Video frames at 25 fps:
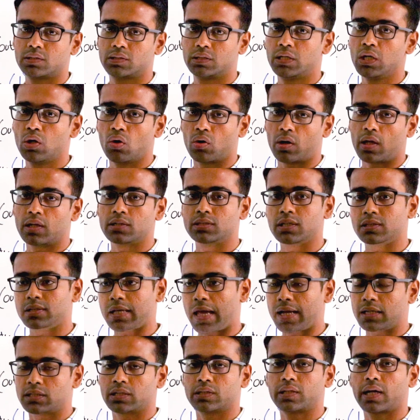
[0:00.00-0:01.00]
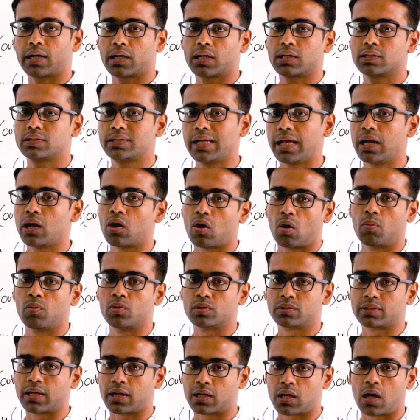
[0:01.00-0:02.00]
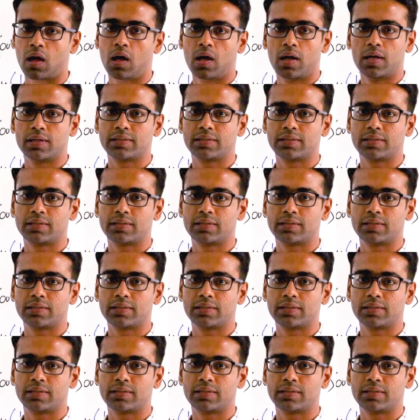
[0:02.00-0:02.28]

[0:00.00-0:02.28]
ছিল না জাস্ট একসাথে একটা সেলের সেলের অবস্থা একটা